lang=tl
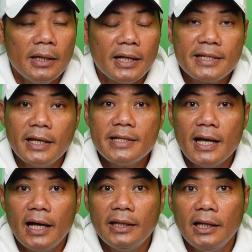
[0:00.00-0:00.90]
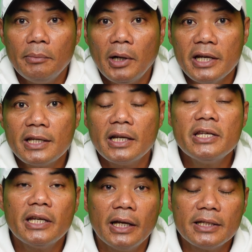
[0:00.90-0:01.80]
nag-send sa atin ng mga
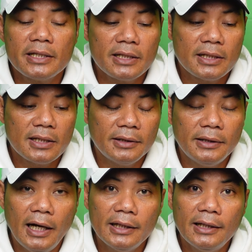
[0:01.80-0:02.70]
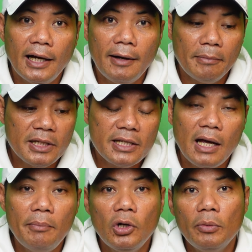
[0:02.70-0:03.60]
screenshots at uh,
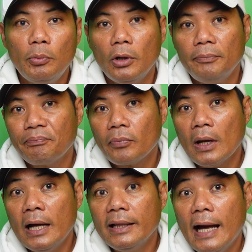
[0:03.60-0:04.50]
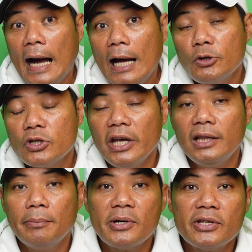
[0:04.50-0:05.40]
masasabi ko po na halos
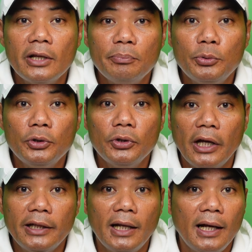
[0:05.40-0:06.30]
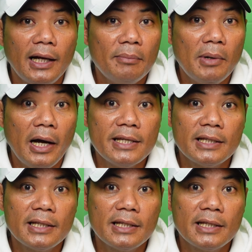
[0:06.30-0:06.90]
80% po nun ay talagang mga